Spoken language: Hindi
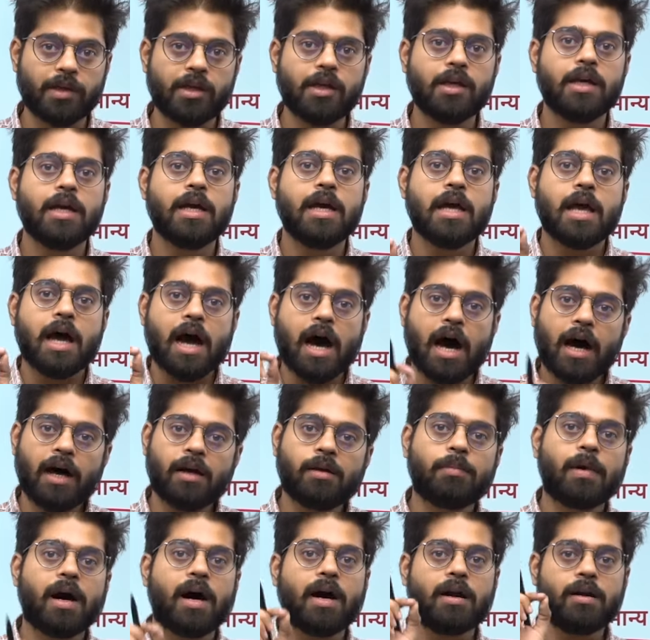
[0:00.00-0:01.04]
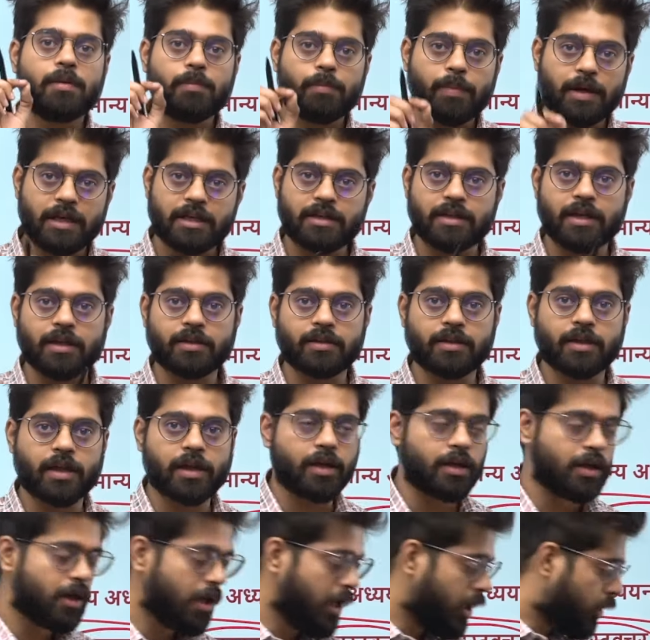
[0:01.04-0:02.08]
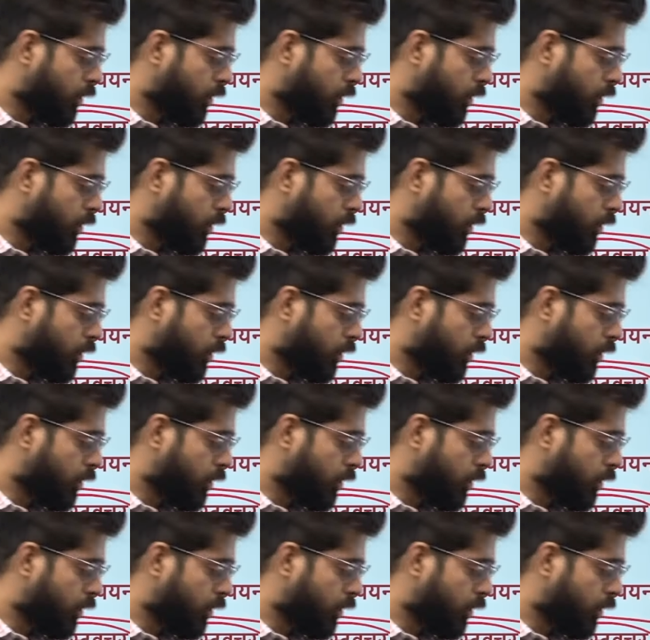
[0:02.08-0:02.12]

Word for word: भी हर बार बनी रहती है